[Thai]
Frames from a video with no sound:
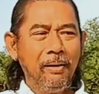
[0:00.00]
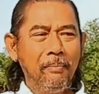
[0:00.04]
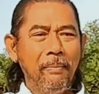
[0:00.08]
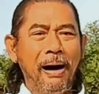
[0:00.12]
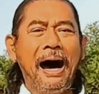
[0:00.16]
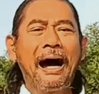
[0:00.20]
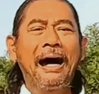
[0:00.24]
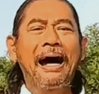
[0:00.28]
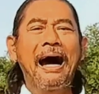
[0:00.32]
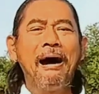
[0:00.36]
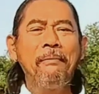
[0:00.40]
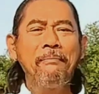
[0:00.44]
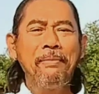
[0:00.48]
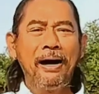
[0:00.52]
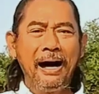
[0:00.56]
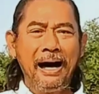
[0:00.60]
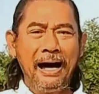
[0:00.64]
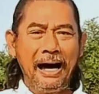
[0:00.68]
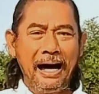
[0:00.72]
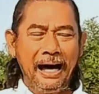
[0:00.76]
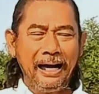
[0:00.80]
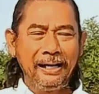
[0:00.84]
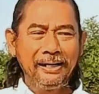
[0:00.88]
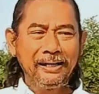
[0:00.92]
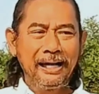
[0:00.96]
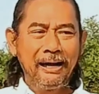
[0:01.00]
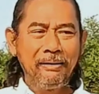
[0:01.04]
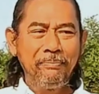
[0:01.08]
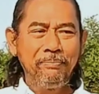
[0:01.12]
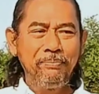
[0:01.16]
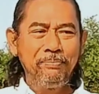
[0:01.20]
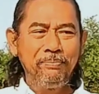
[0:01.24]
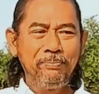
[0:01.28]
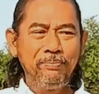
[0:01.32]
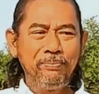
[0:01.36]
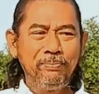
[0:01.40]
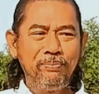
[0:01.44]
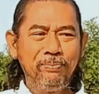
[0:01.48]
มาการมอาหารครับ
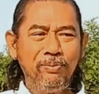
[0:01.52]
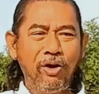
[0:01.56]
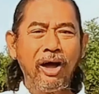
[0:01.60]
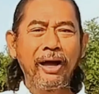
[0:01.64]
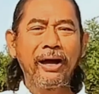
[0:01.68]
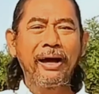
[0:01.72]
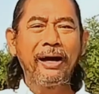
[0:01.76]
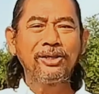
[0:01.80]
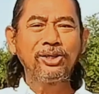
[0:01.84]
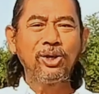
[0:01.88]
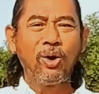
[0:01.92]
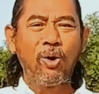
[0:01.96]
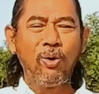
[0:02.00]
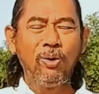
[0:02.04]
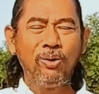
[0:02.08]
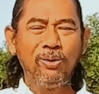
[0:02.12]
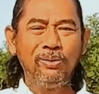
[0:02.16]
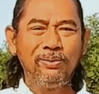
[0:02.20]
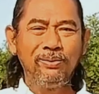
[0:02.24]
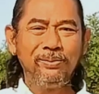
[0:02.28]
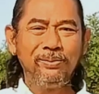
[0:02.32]
ลอยกระทง